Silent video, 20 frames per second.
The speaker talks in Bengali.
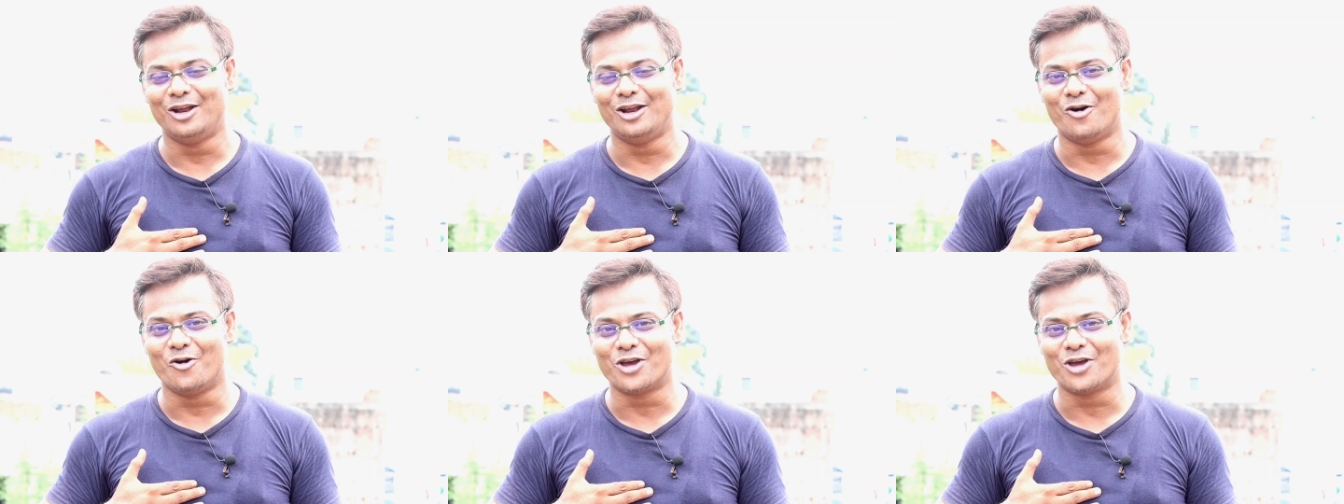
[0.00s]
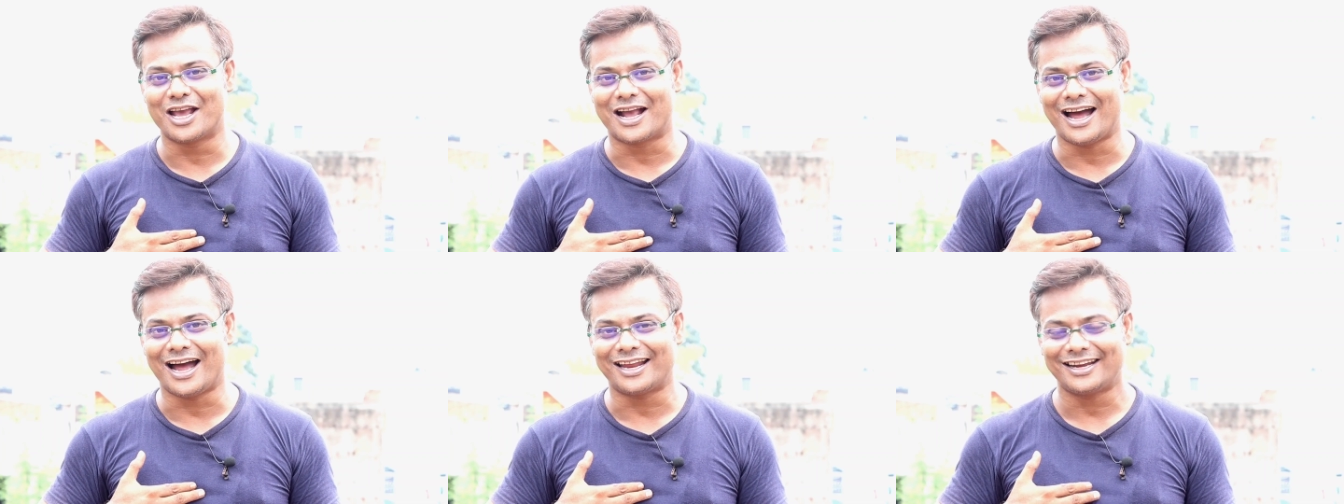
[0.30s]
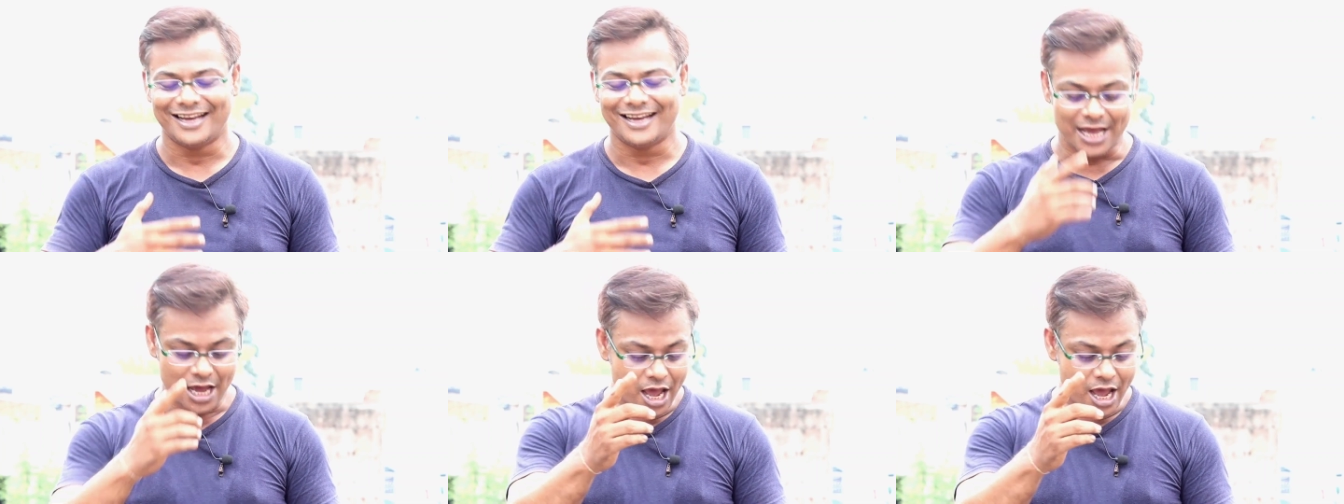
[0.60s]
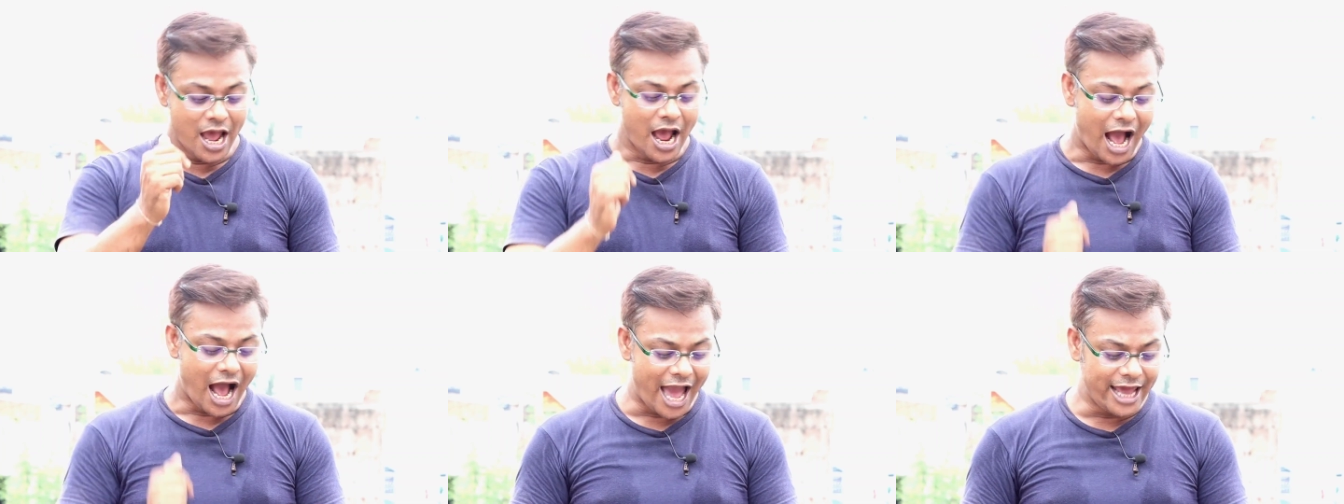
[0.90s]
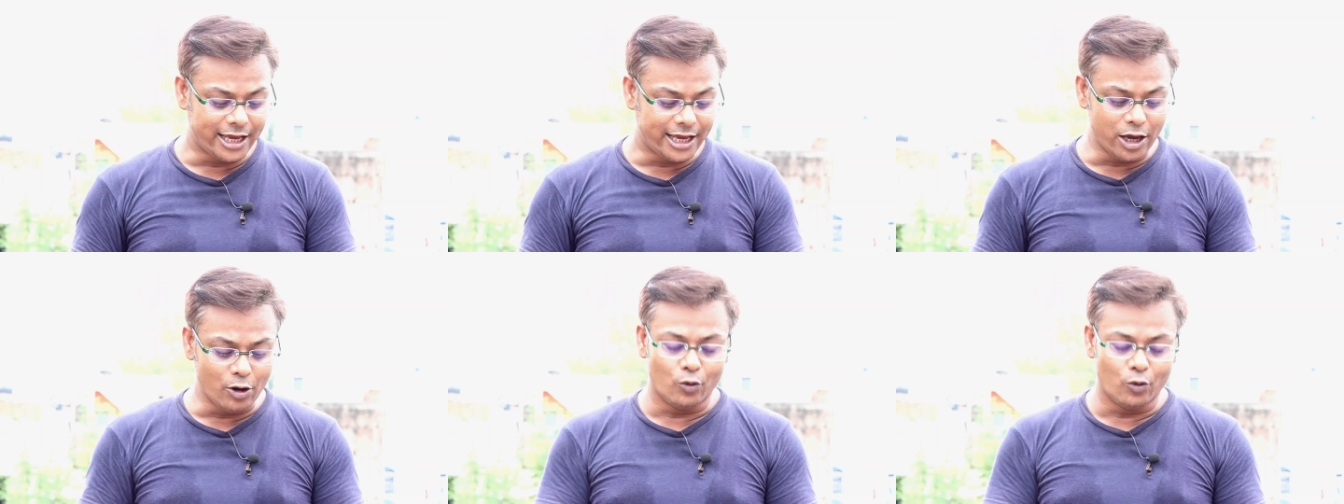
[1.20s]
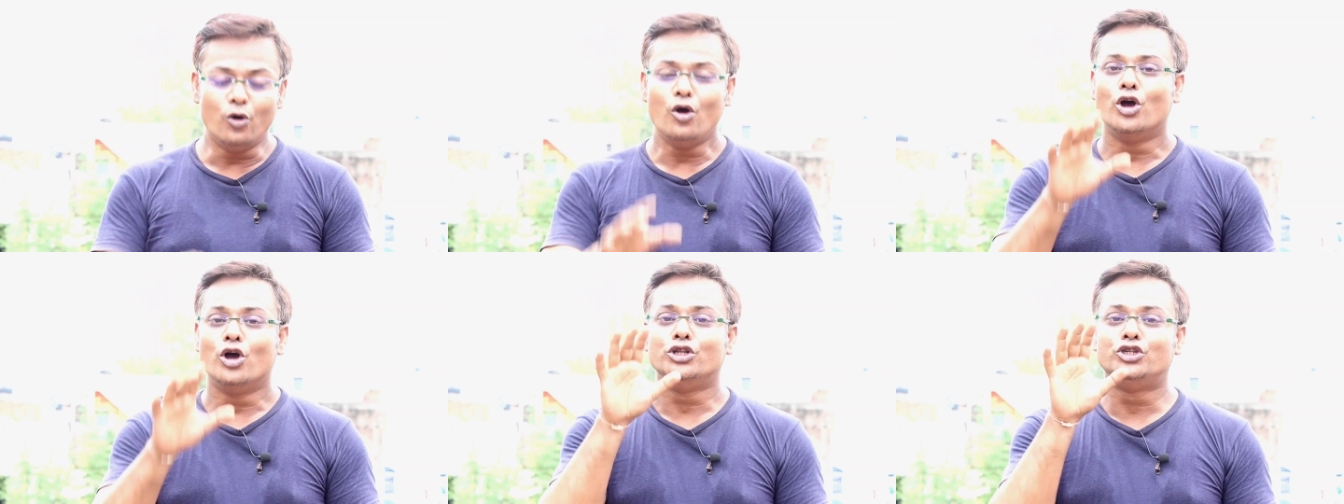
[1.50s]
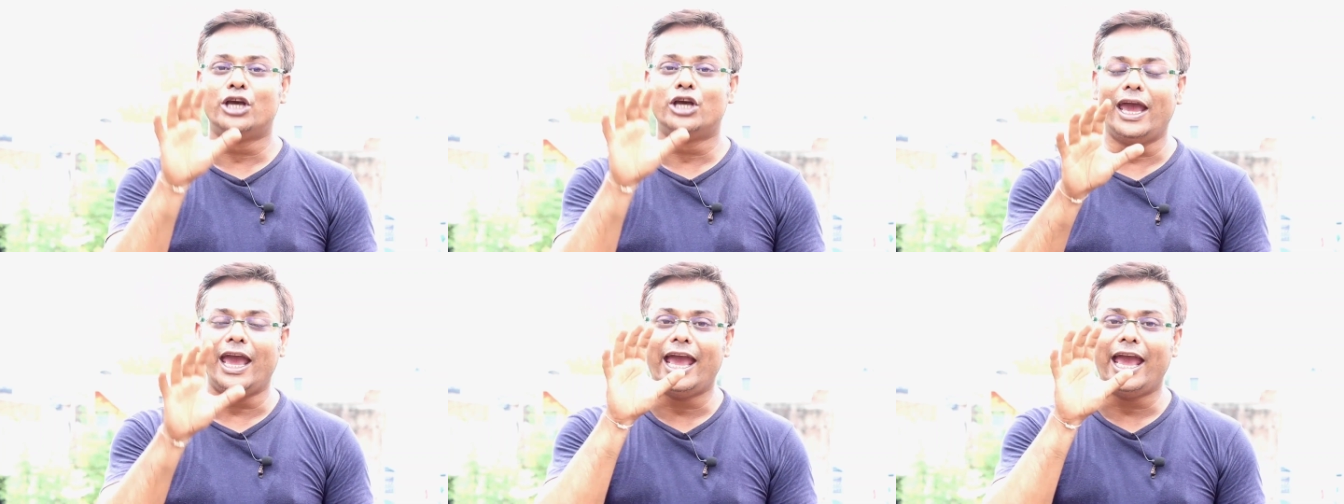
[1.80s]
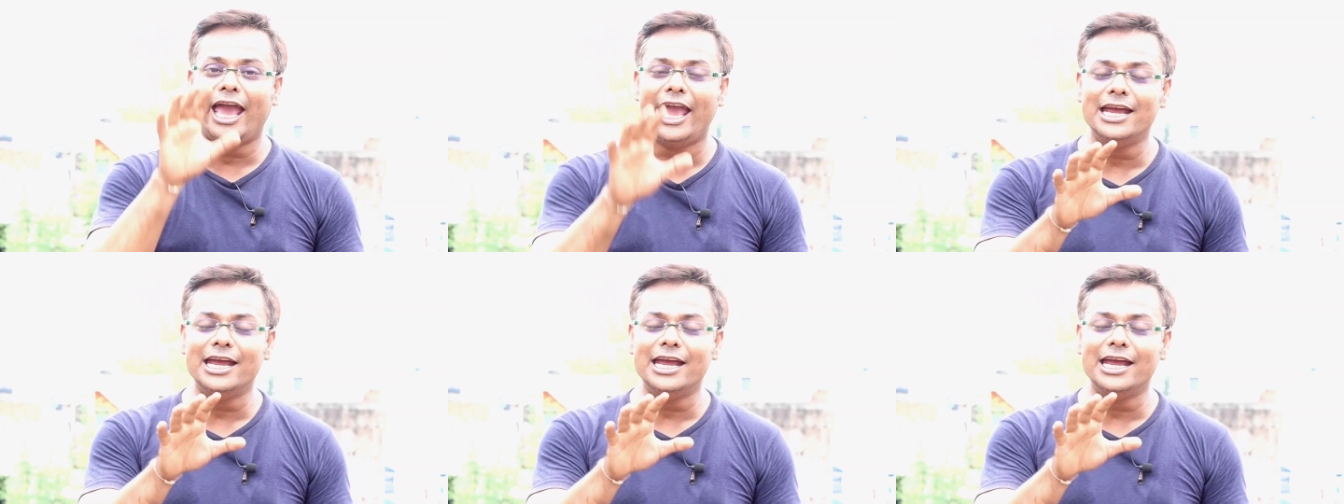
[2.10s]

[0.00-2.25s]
দৃঢ় অঙ্গীকার আইকিউ যে